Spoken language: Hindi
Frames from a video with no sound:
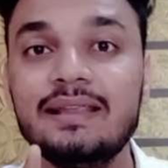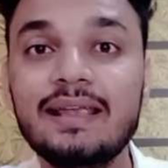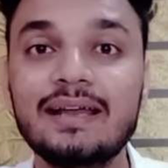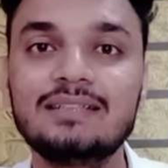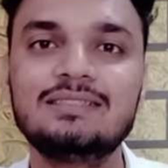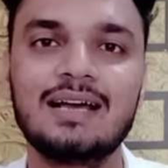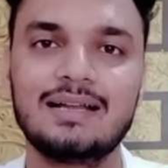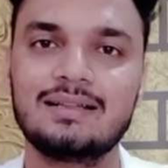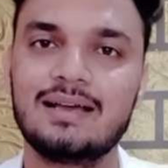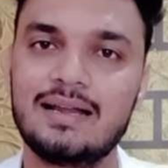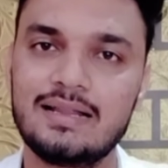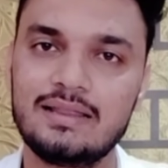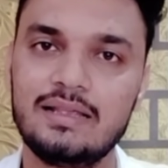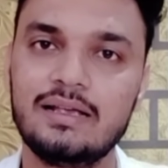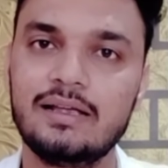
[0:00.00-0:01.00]
यह
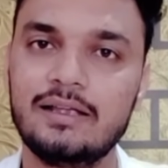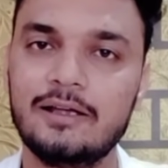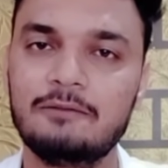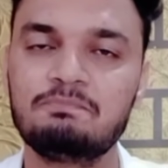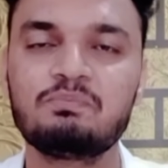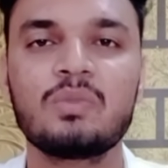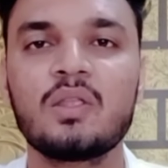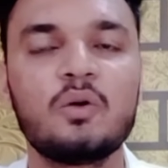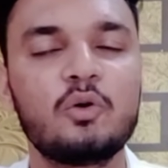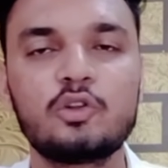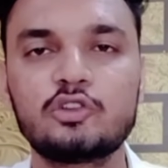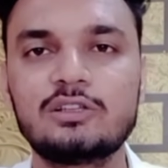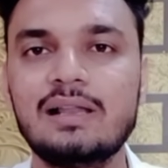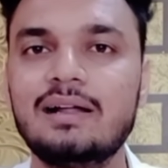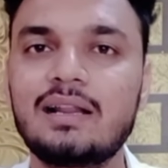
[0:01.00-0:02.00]
जानकारी दी गई है और
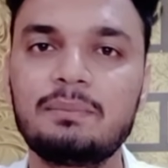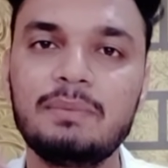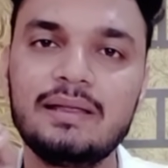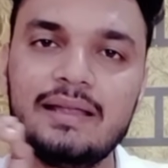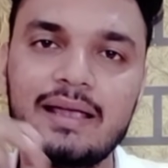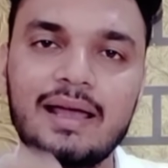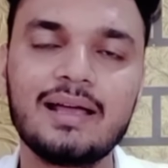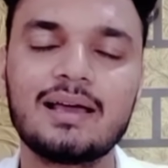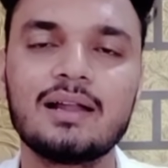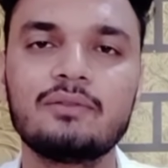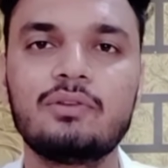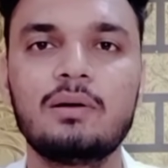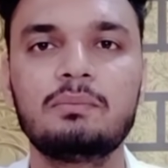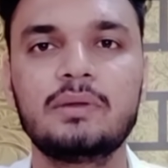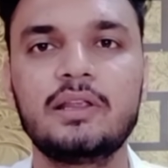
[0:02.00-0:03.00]
उस लेटर में यह
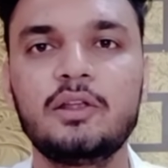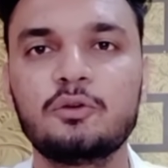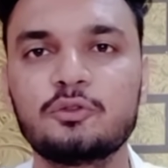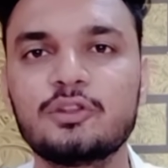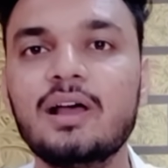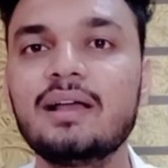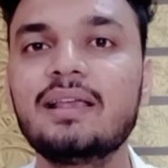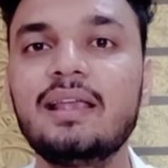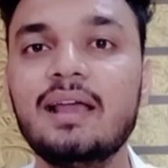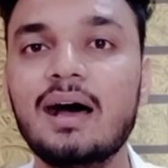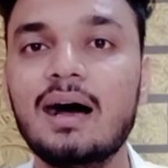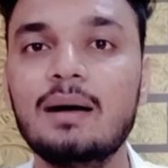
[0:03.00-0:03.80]
कंफर्म नहीं होता कि